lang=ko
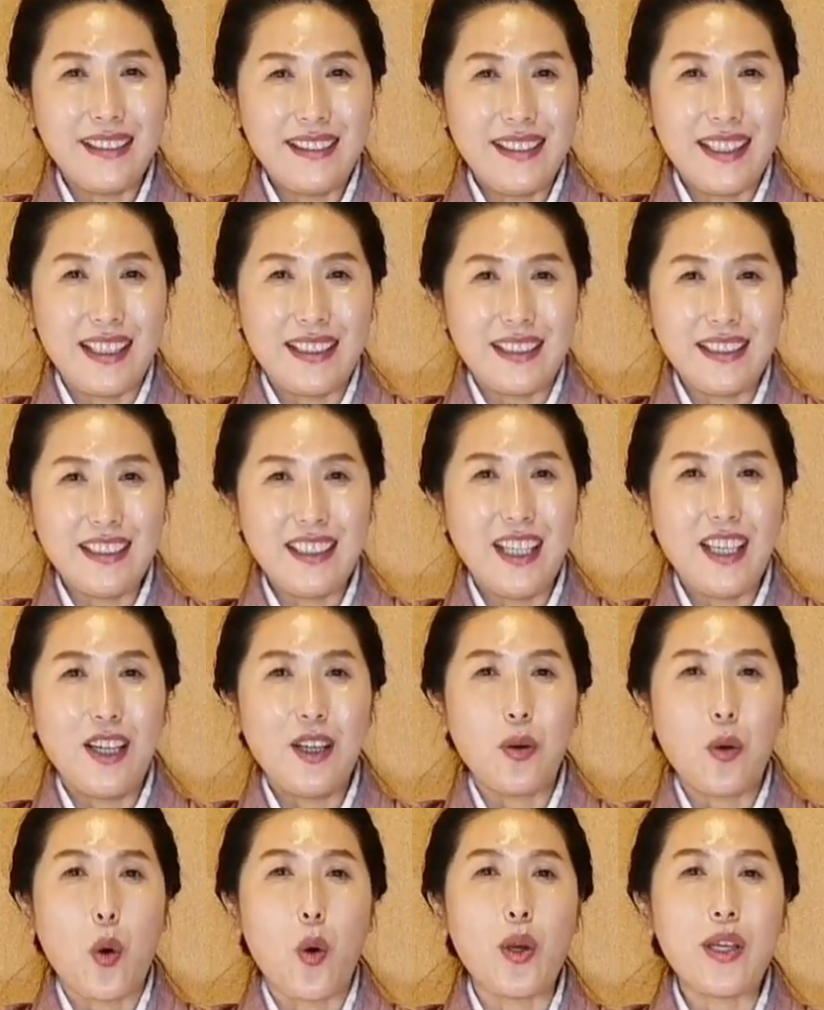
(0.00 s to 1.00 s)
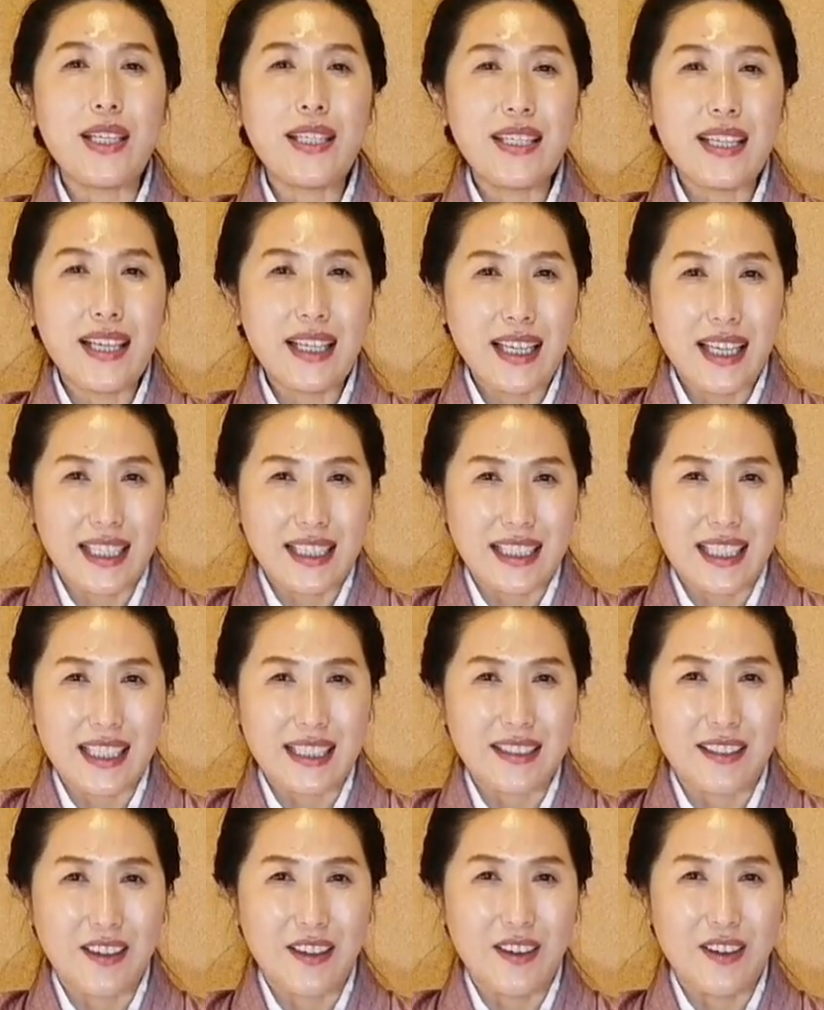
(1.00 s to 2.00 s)
그때는 고이차라
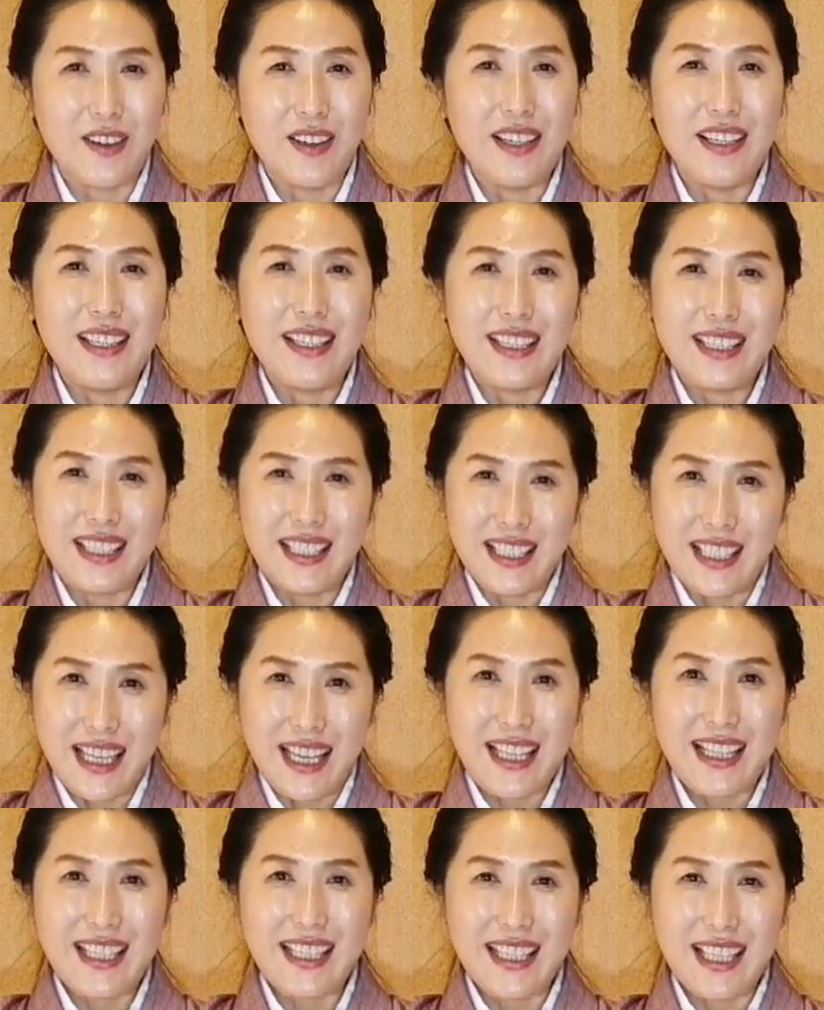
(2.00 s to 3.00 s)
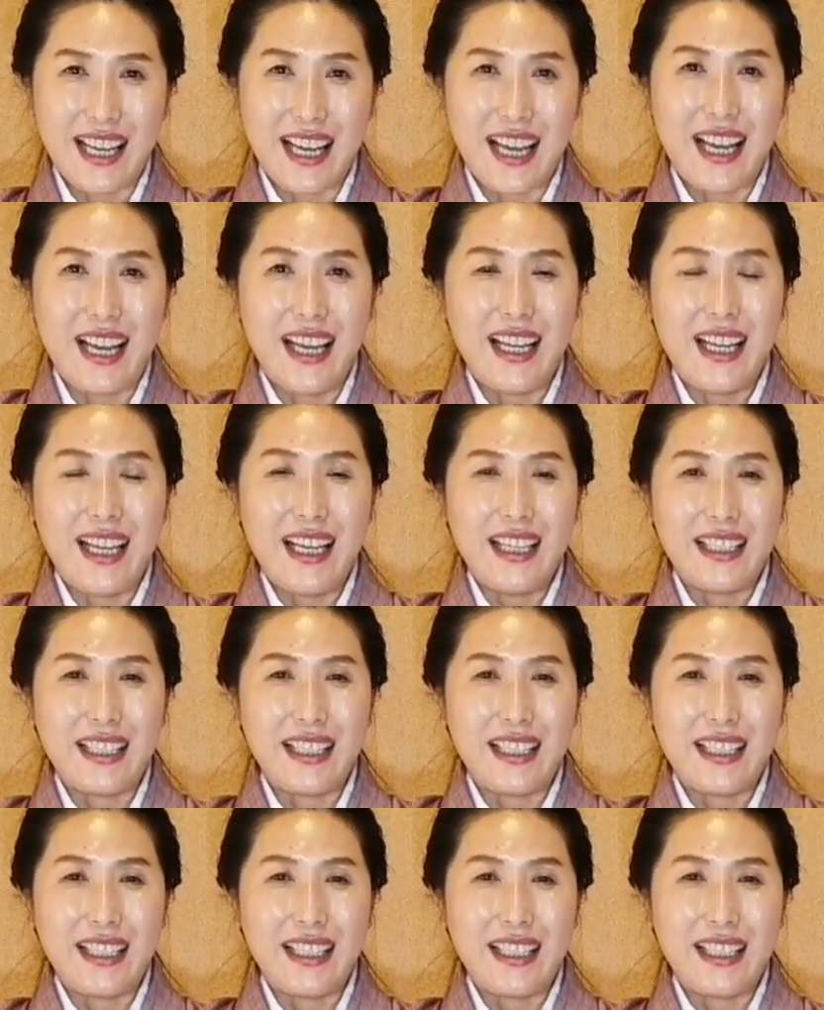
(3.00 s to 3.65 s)
그래서 진한 차,